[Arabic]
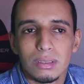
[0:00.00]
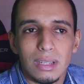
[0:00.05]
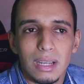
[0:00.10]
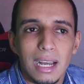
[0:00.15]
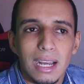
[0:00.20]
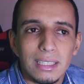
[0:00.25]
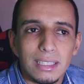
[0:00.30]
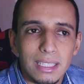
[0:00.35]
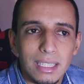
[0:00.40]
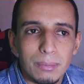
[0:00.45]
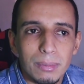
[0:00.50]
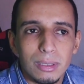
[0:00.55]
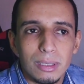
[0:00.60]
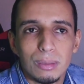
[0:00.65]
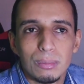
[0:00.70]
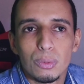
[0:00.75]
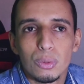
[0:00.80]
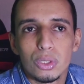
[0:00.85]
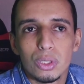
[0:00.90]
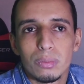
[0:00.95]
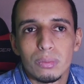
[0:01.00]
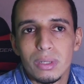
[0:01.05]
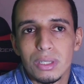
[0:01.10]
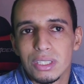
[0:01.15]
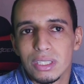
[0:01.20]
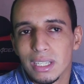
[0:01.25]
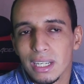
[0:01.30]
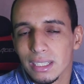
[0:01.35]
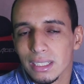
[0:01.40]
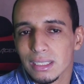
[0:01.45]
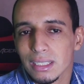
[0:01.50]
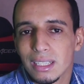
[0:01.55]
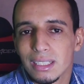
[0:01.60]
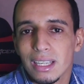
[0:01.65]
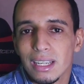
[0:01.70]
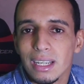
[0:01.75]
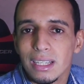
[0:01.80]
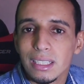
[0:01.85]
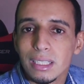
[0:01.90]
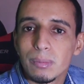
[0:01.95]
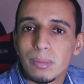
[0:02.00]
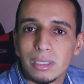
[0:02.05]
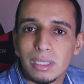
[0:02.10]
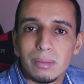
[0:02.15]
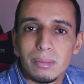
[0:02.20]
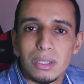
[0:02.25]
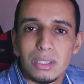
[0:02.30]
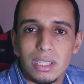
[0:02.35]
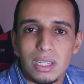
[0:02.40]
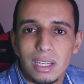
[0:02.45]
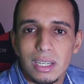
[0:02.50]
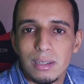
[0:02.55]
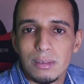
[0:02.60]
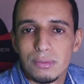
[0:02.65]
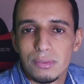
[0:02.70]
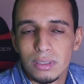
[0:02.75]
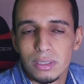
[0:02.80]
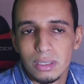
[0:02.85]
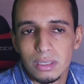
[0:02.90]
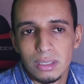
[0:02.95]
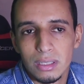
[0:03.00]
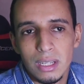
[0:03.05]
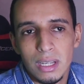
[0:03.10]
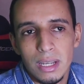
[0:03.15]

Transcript: عاطي بهاد المشاكل كيقدر يعطي بهاد المشاكل في